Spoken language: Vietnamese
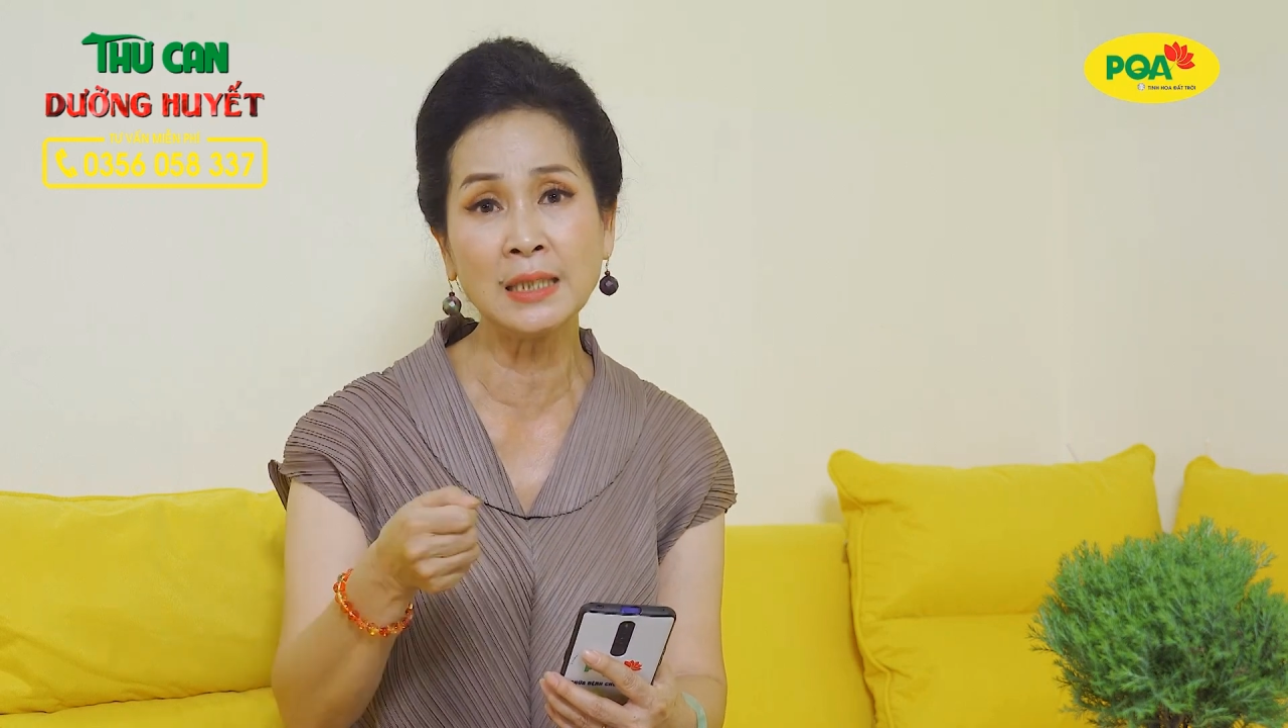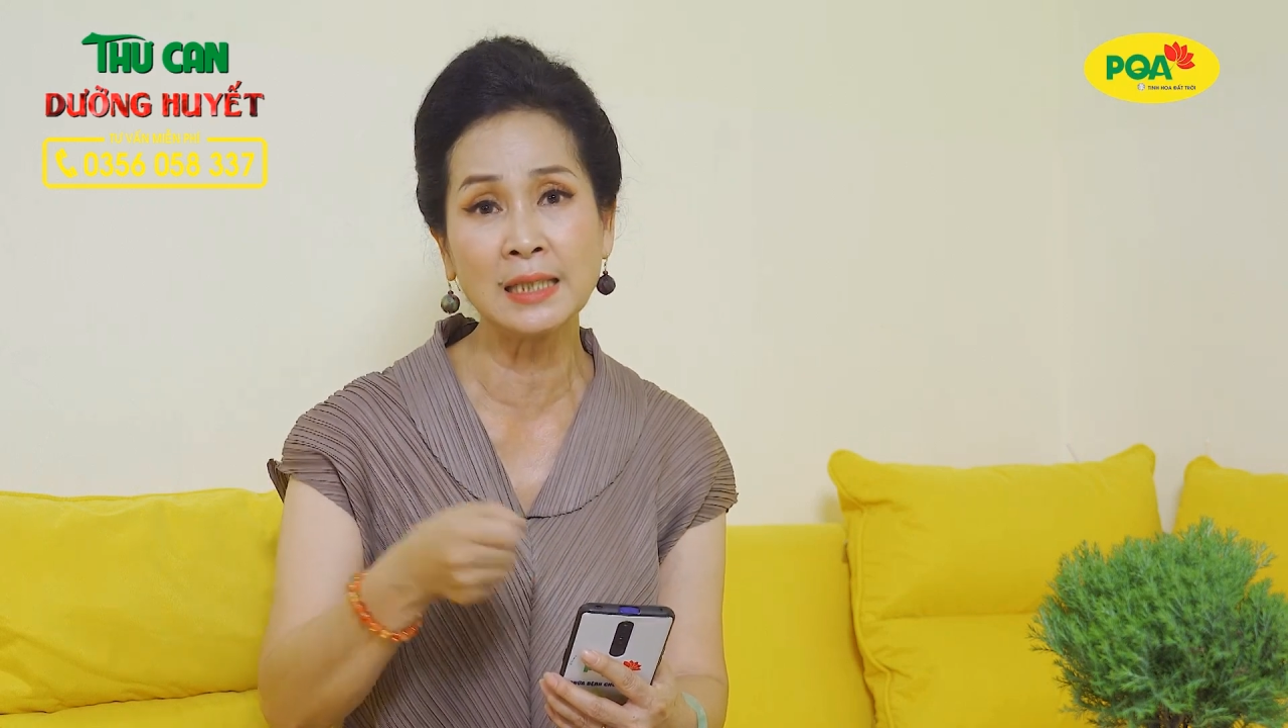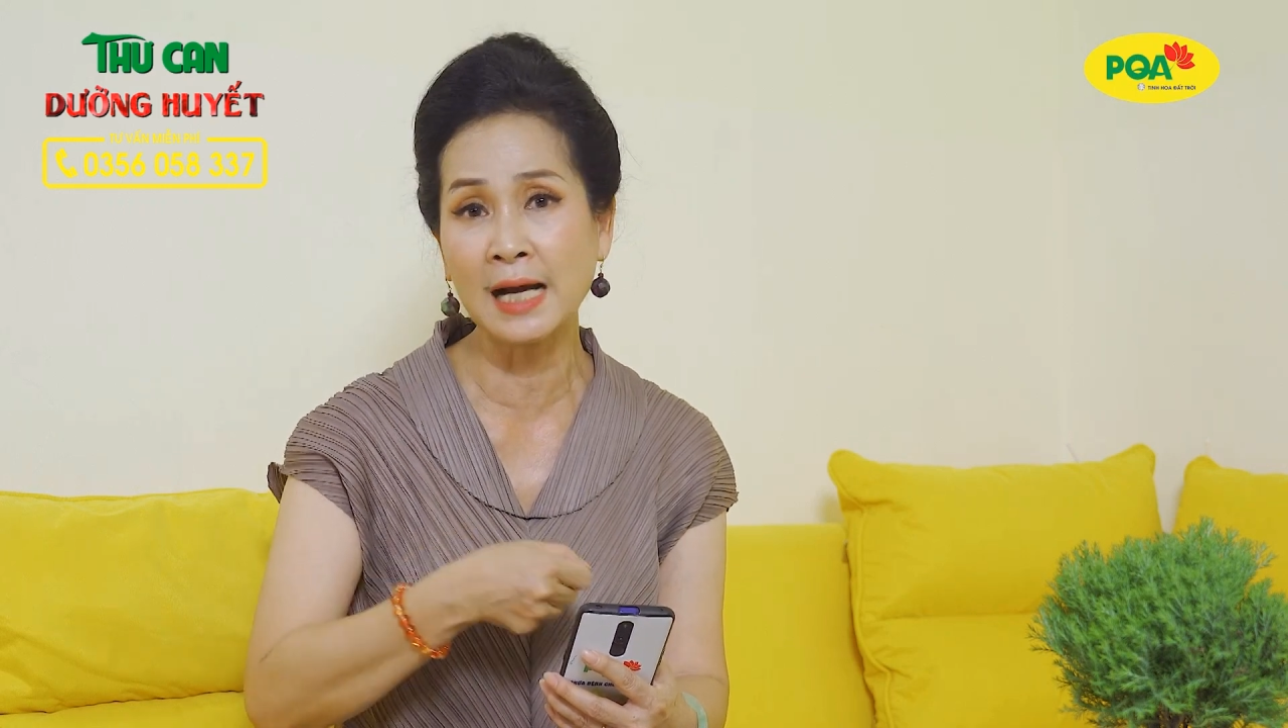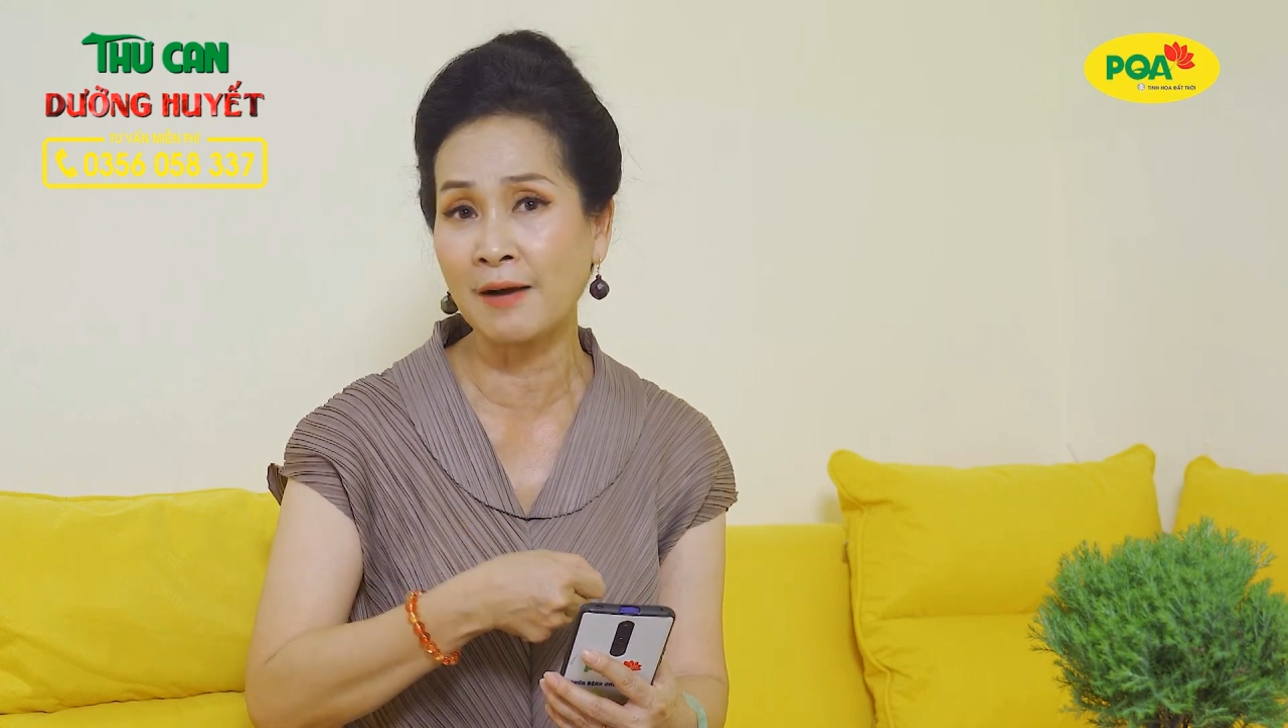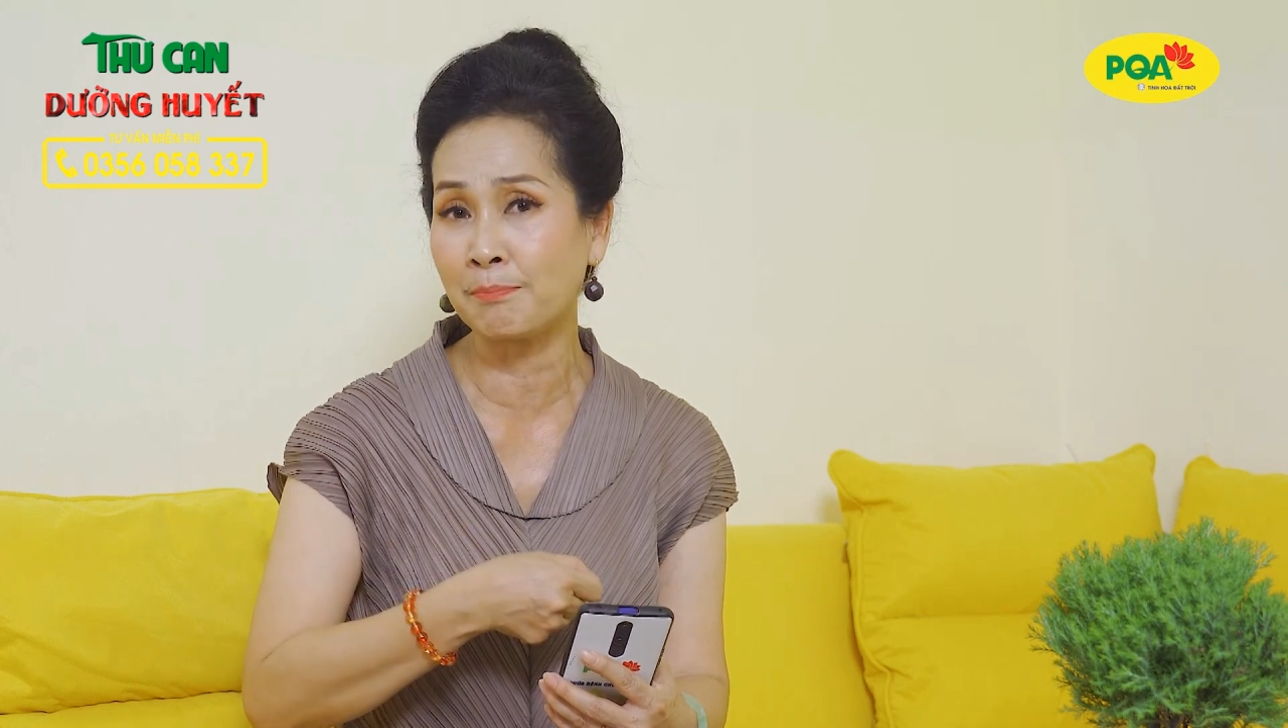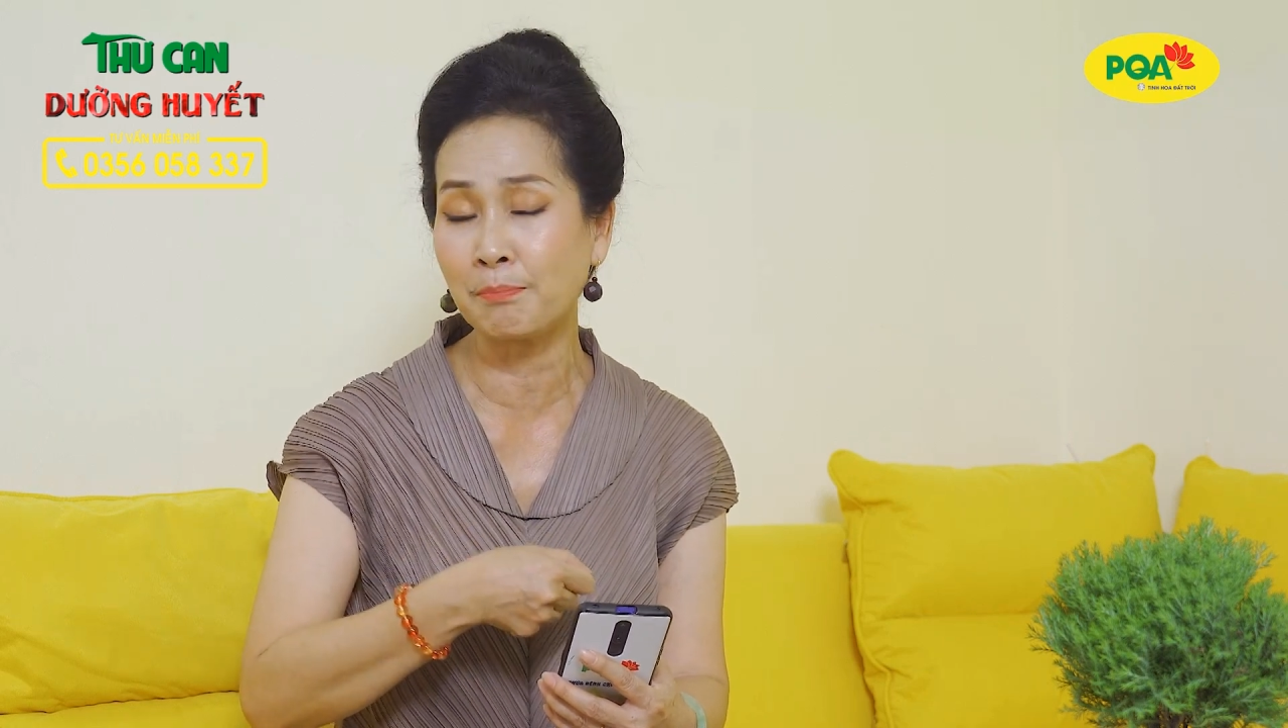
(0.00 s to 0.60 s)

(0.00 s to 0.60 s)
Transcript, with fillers: thịt gà